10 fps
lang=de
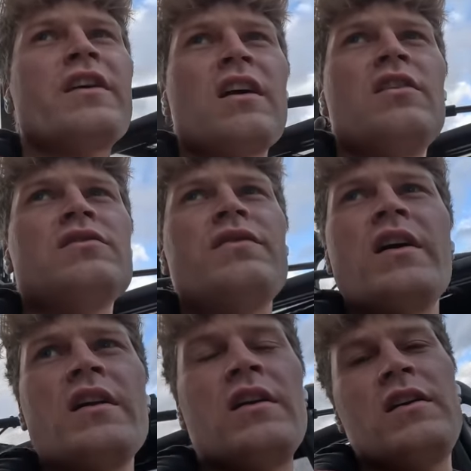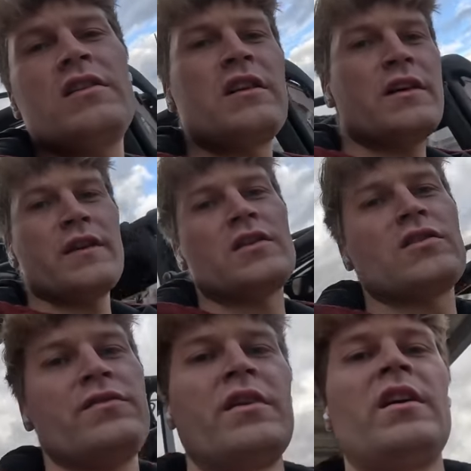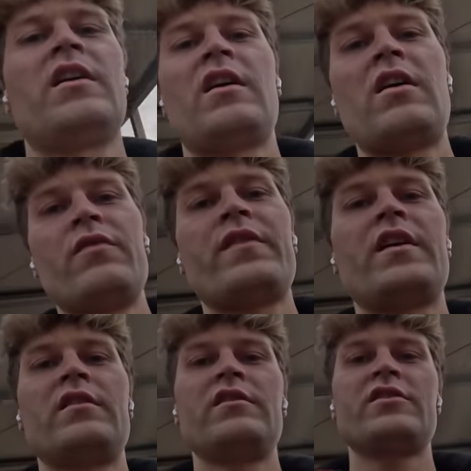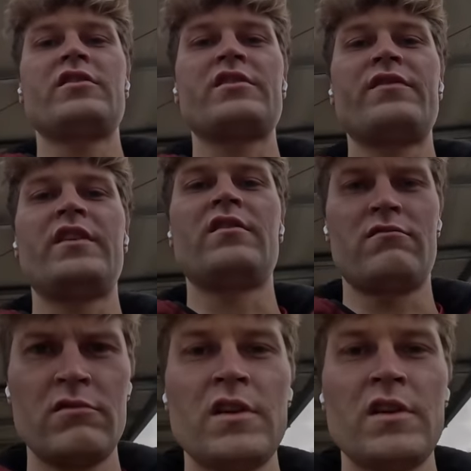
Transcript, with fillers: des Vertrauens fahren. Da werde ich euch wieder auffangen. Deswegen